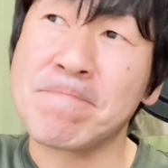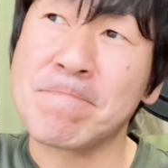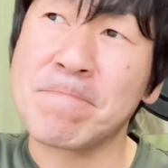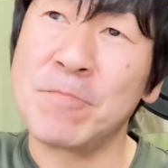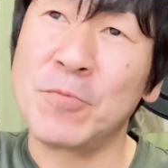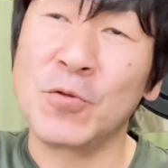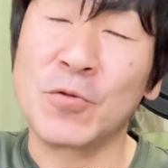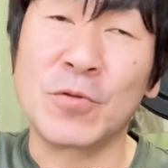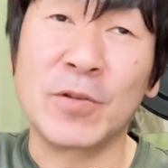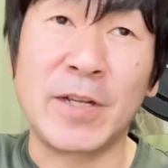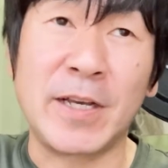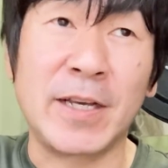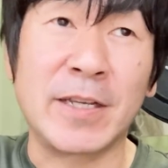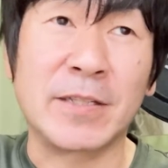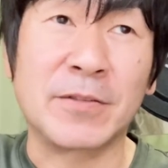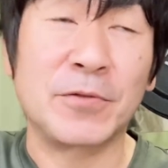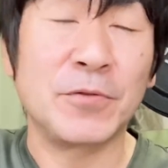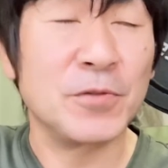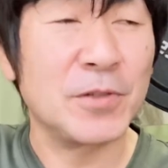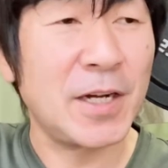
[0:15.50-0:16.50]
僕ね、
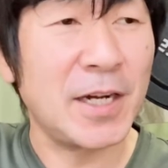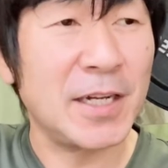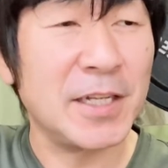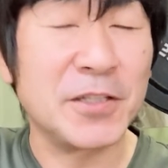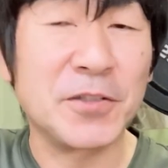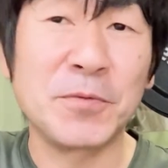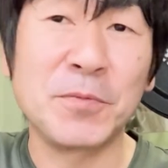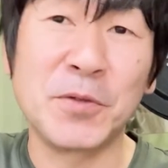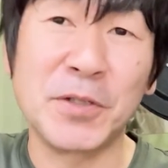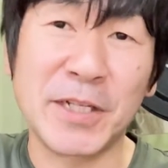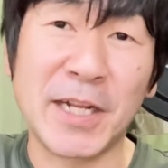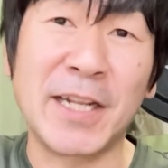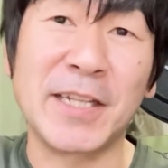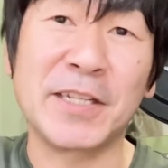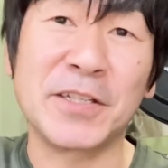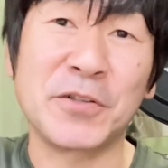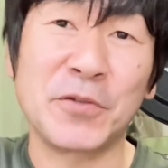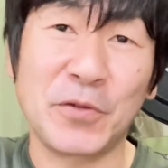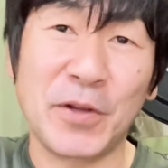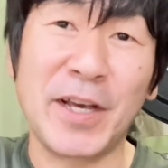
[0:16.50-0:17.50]
数ヶ月ぶりなん
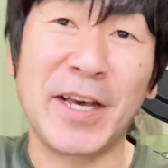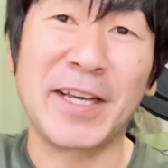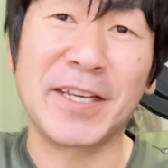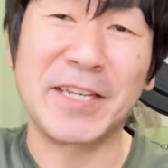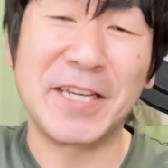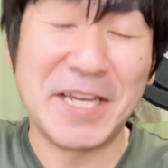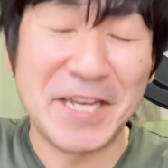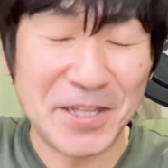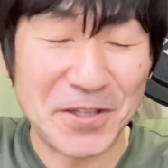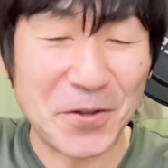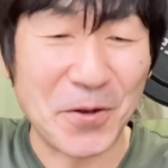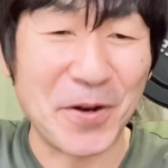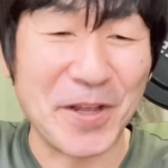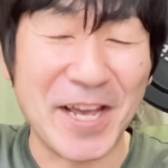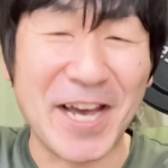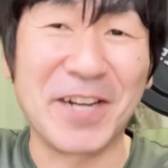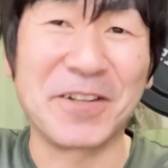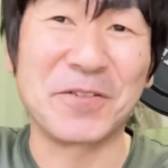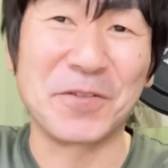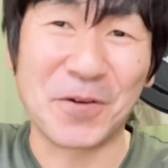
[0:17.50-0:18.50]
ですよね、筋トレ
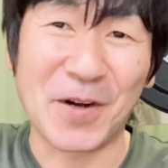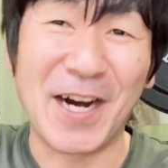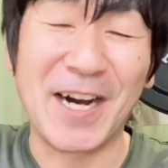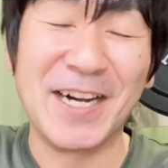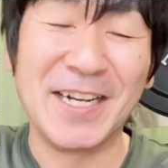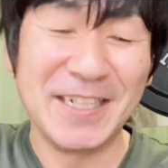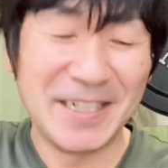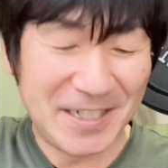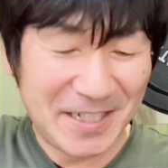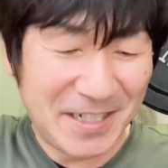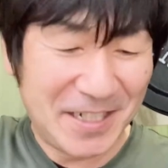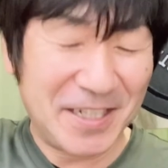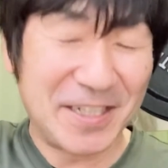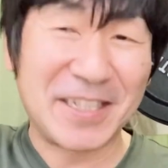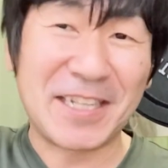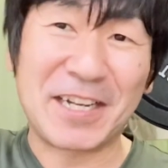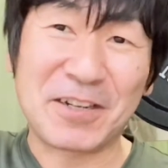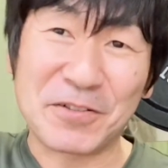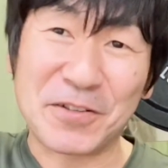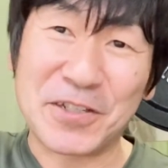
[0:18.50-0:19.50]
やるのは。
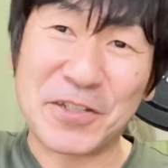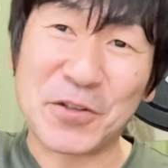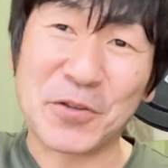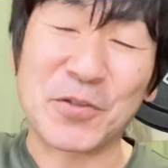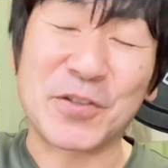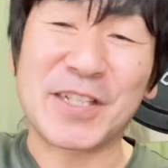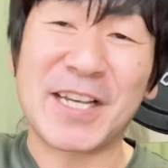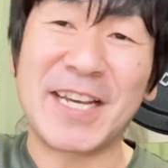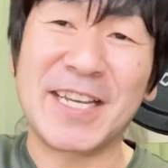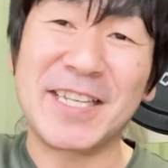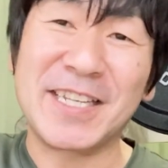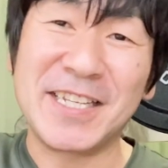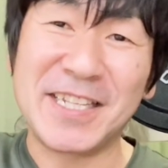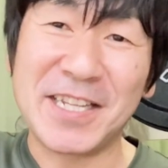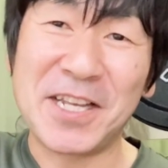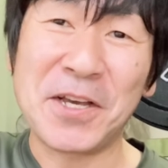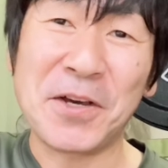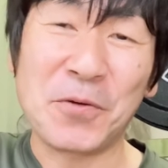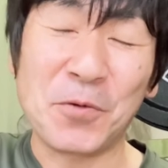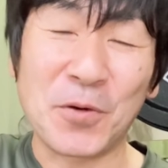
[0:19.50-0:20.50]
なのでちょっと最近
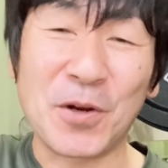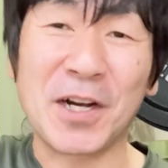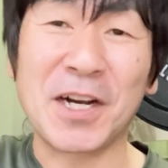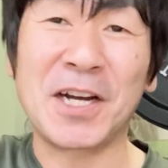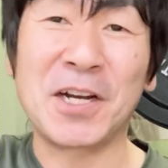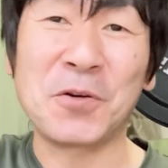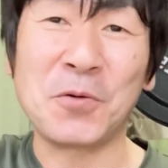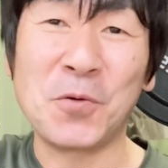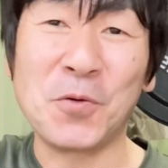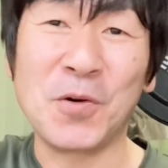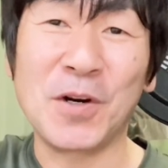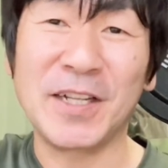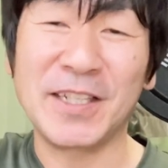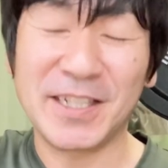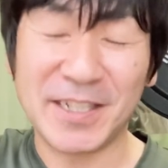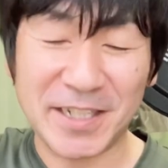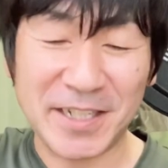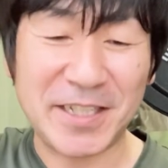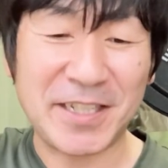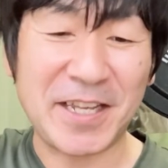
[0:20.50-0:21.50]
ね、お腹の方が
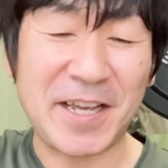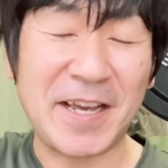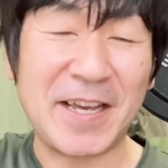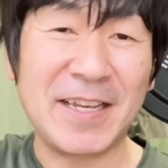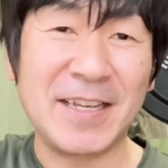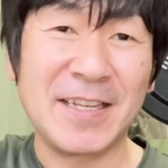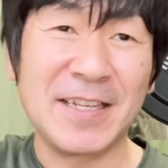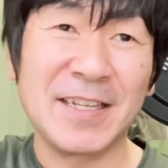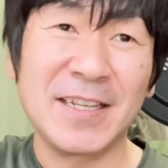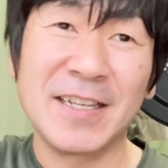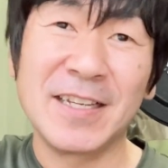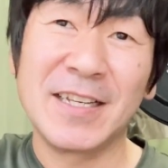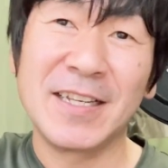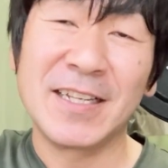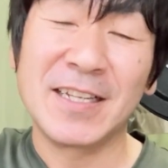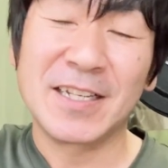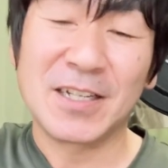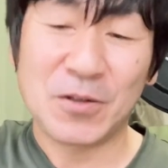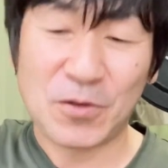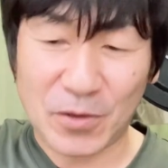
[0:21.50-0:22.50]
出てきて、
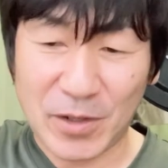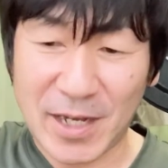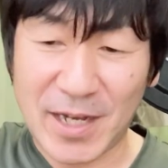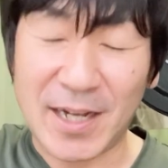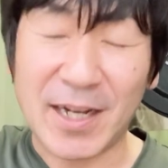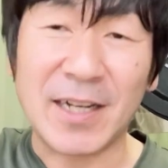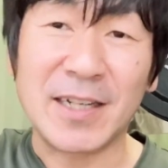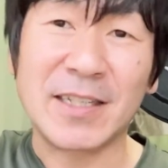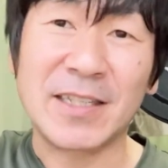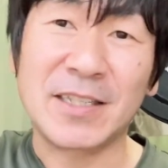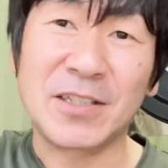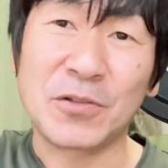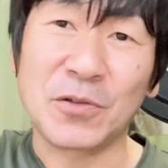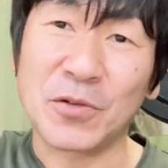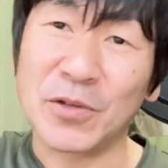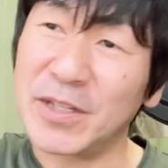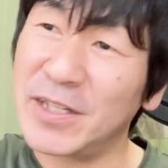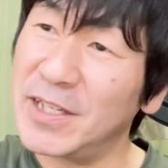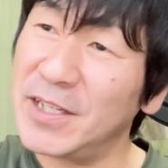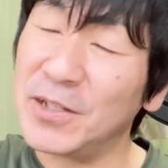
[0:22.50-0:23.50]
これはちょっ
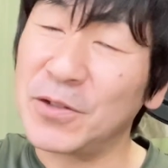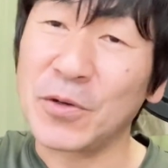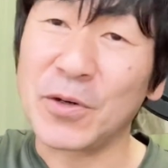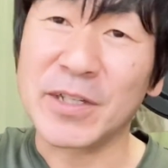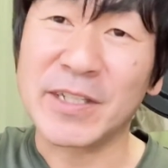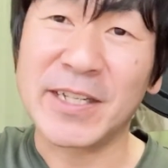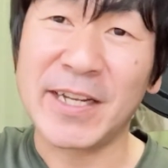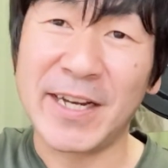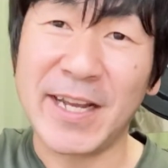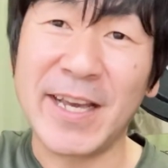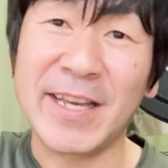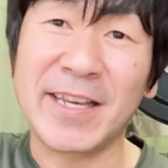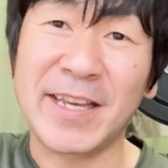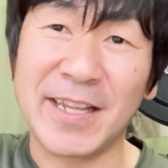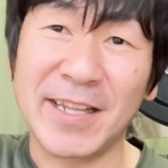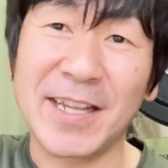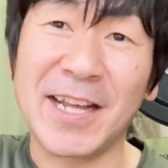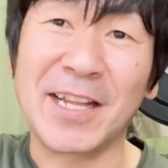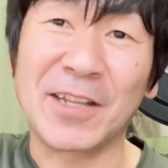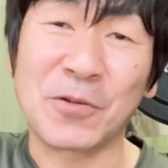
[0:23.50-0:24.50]
と筋トレせにゃい
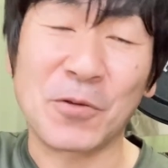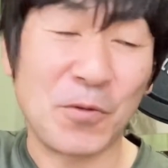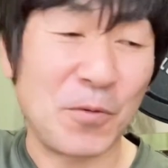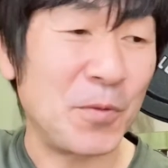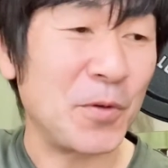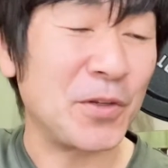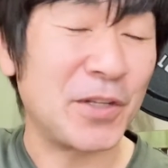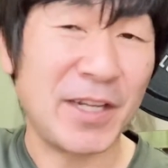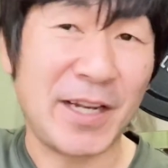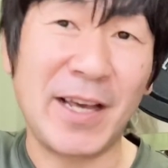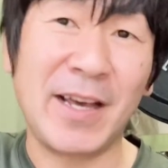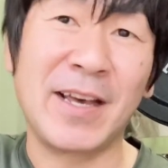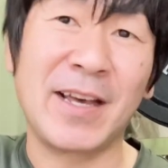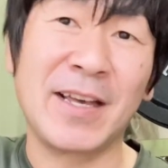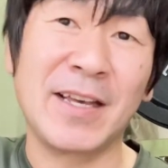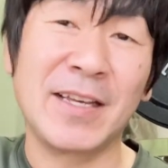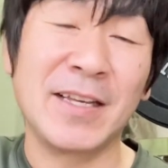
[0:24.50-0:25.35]
けんなと思ってね。